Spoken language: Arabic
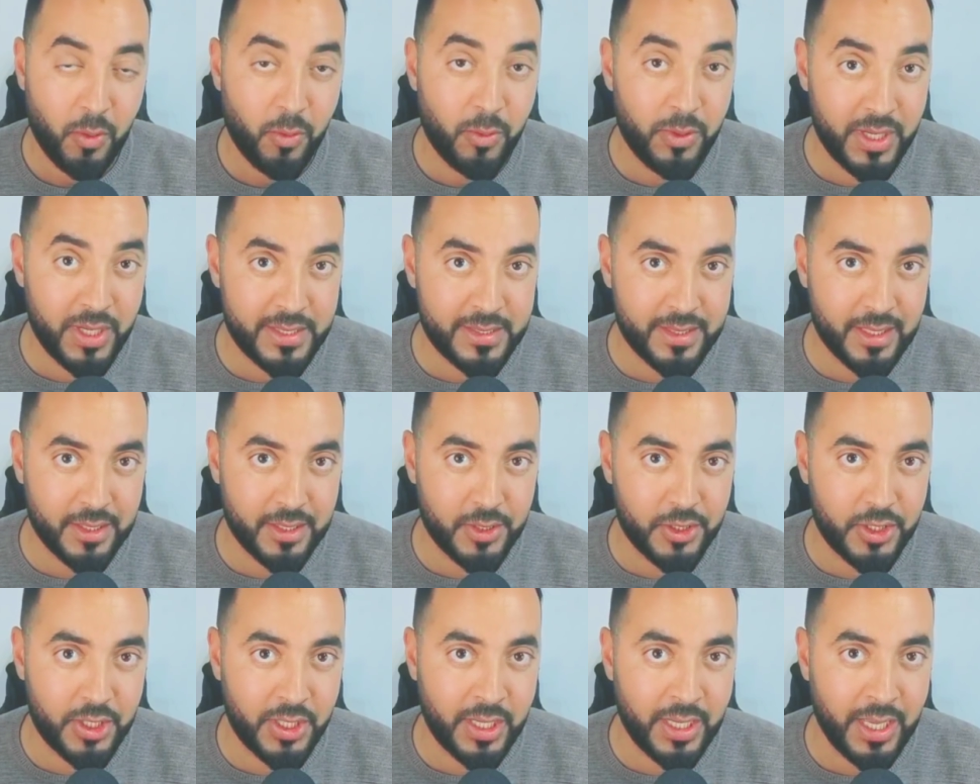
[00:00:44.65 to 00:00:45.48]
والناس
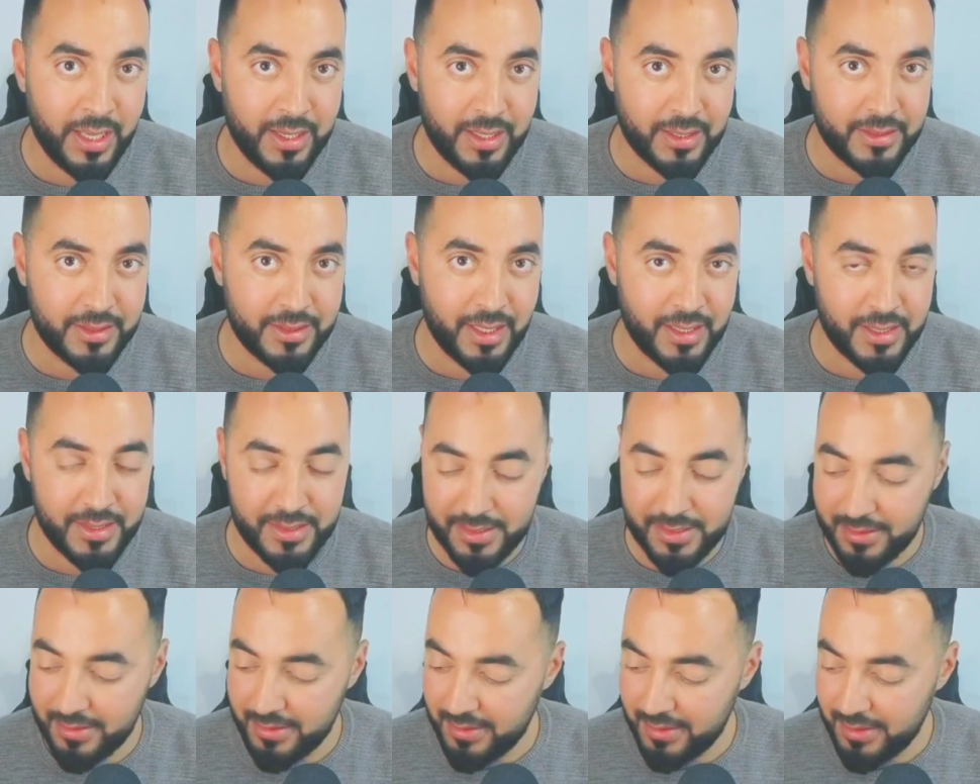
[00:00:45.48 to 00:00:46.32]
كتجري على
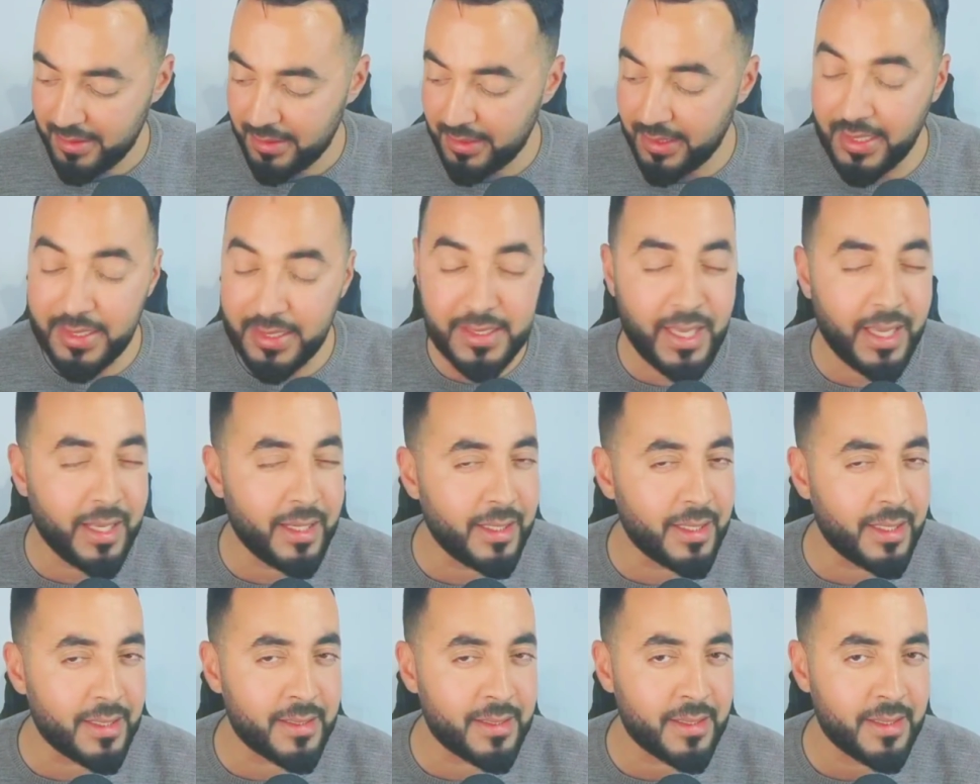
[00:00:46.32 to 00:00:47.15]
التيست التيست
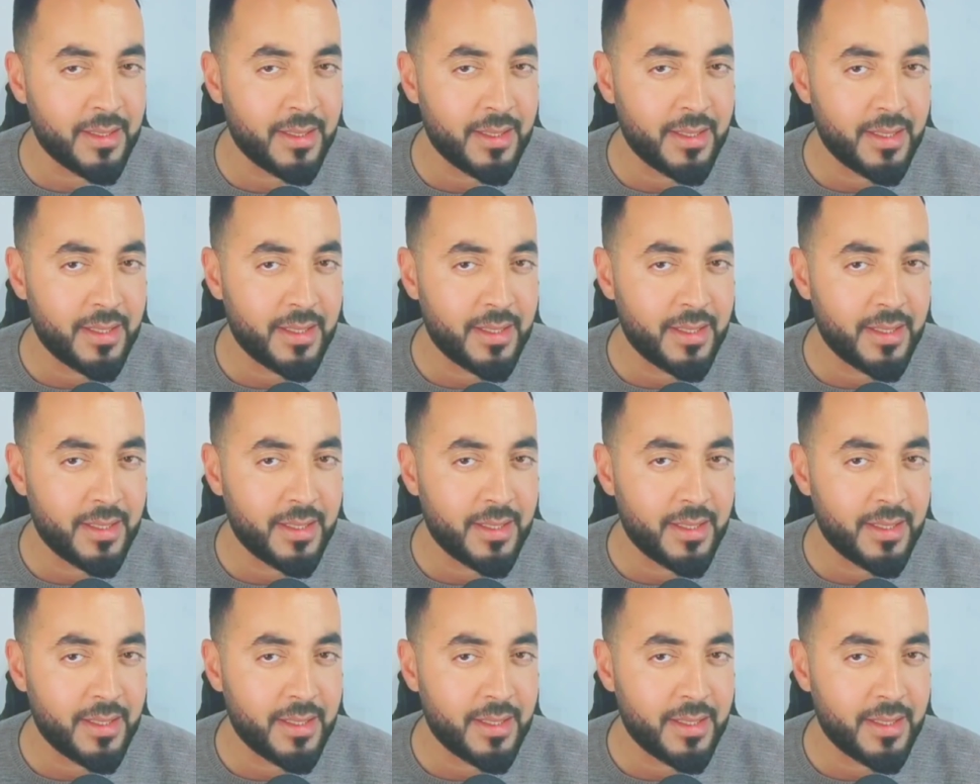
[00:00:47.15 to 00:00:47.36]
حاليا